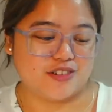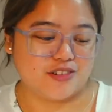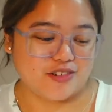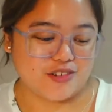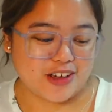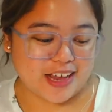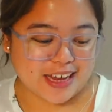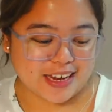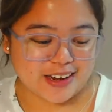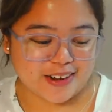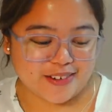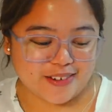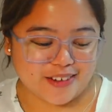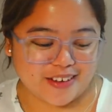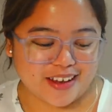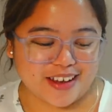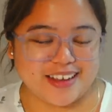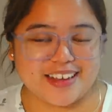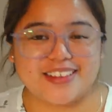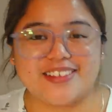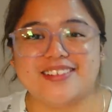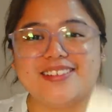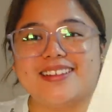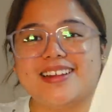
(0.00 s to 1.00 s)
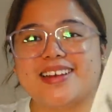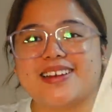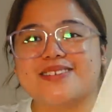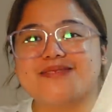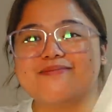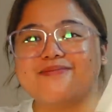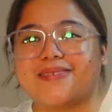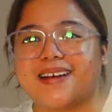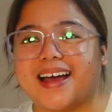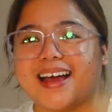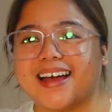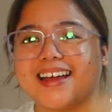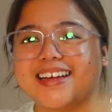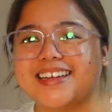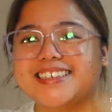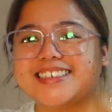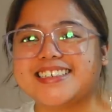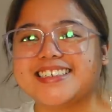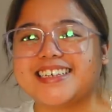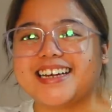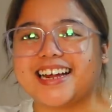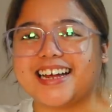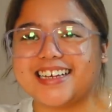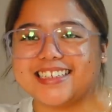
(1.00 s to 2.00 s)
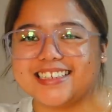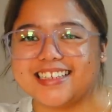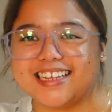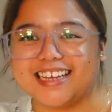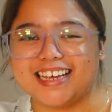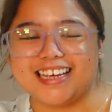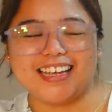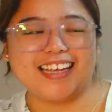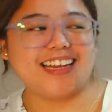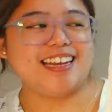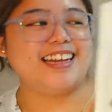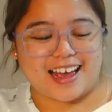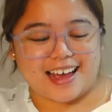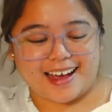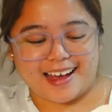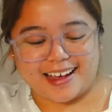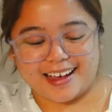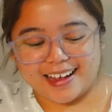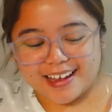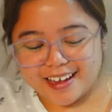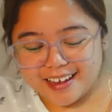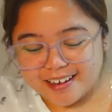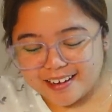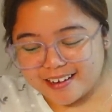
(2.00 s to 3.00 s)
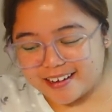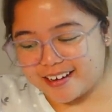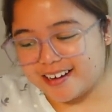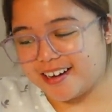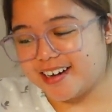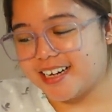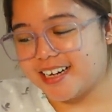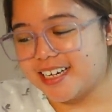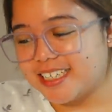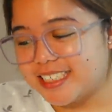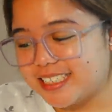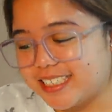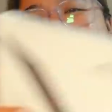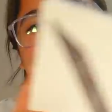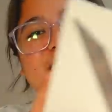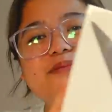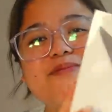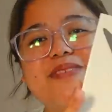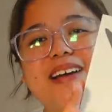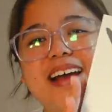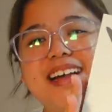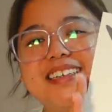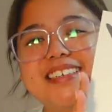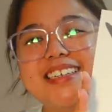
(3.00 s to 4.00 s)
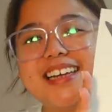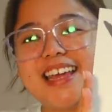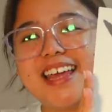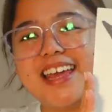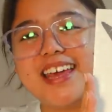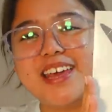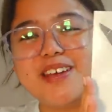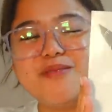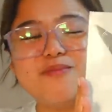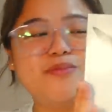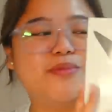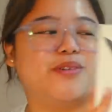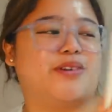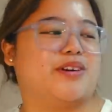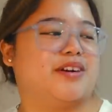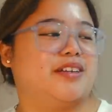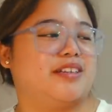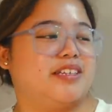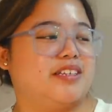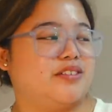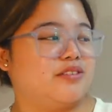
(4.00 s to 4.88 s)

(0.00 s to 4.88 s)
So anyway, ito na yung package natin. I got the Magic Keyboard.